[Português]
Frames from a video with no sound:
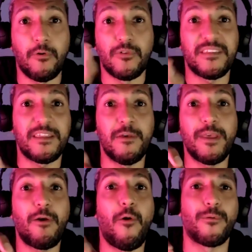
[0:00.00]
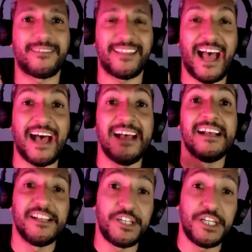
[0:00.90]
conseguiu encontrar
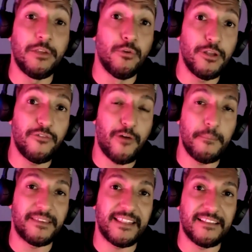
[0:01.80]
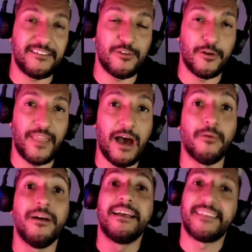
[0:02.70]
de, no uniforme
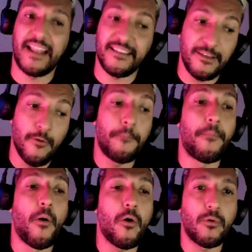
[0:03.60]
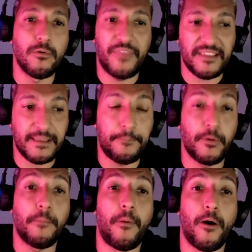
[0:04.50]
tradicional, trazer um pouco dessa
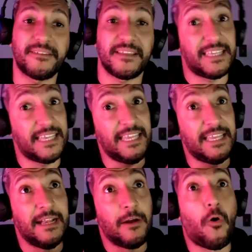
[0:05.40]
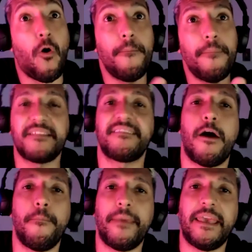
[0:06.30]
proposta que
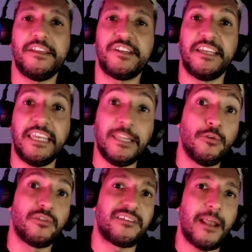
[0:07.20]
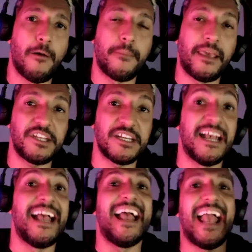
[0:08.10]
comercialmente e industrialmente
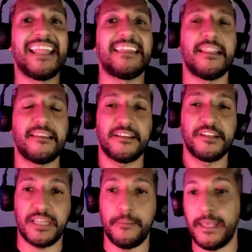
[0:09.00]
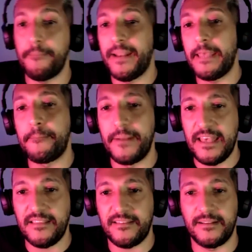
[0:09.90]
era interessante também para a
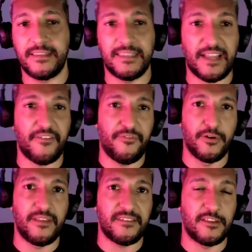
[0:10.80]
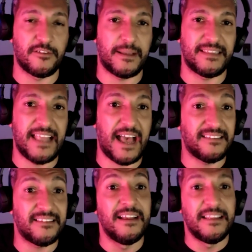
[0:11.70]
empresa que estava fornecendo os
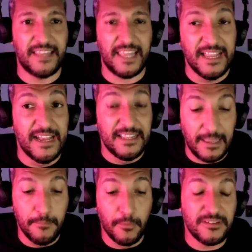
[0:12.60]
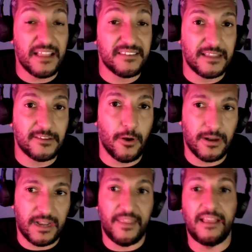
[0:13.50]
materiais ter. Tem muito dessa
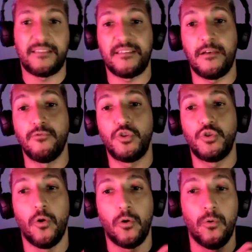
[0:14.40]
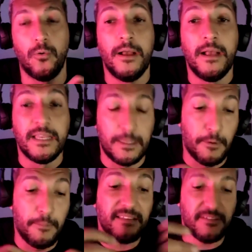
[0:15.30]
troca, né? Às vezes é um jogo que,
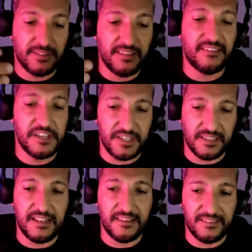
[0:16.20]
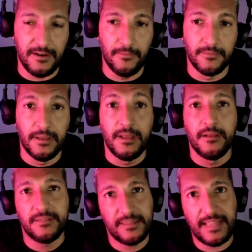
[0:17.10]
por mais que você seja a seleção,
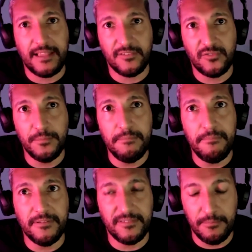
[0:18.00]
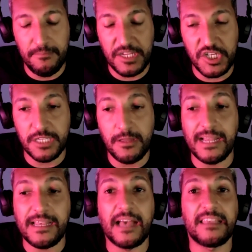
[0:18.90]
você está sub, submetido
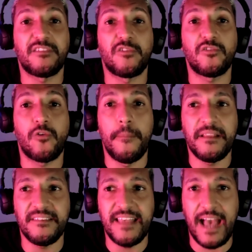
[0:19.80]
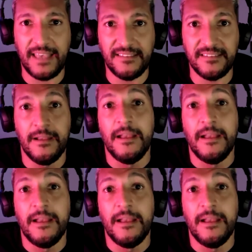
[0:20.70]
a, a questões comerciais